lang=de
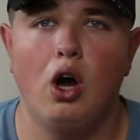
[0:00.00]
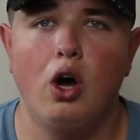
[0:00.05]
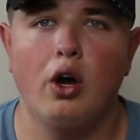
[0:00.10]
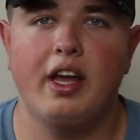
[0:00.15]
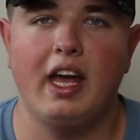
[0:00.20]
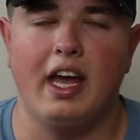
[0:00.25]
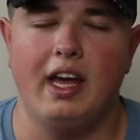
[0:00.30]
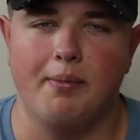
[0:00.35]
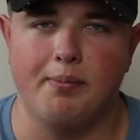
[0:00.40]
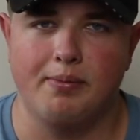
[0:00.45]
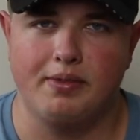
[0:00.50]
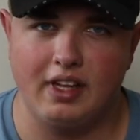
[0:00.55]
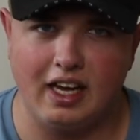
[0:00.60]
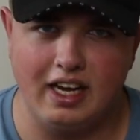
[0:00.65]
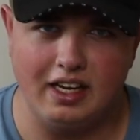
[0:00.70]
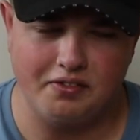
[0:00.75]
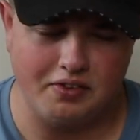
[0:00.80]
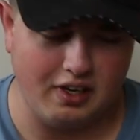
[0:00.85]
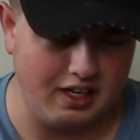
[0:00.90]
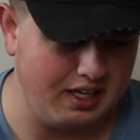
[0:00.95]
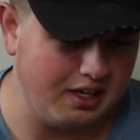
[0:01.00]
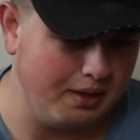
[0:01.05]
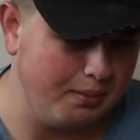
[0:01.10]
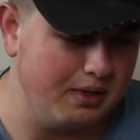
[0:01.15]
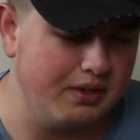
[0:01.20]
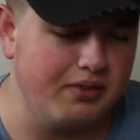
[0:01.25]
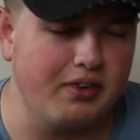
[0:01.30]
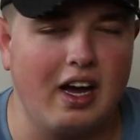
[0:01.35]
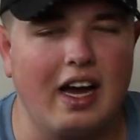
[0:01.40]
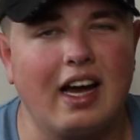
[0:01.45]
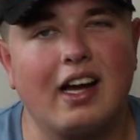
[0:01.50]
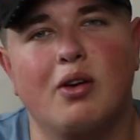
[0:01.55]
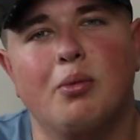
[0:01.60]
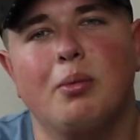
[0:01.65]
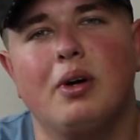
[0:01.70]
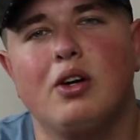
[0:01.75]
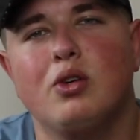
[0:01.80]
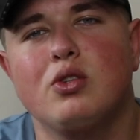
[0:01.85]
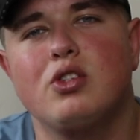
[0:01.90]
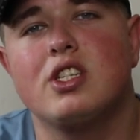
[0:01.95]
Okay, direkt weiter mit Frage
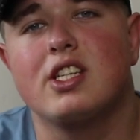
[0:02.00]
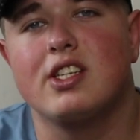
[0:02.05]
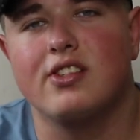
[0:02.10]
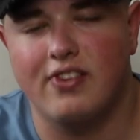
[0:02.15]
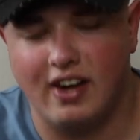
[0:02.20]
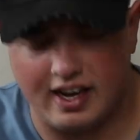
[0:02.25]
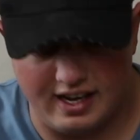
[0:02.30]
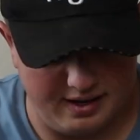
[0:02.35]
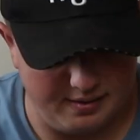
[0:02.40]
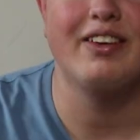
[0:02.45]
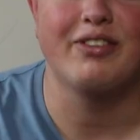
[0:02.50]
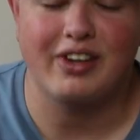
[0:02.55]
Nummer 2.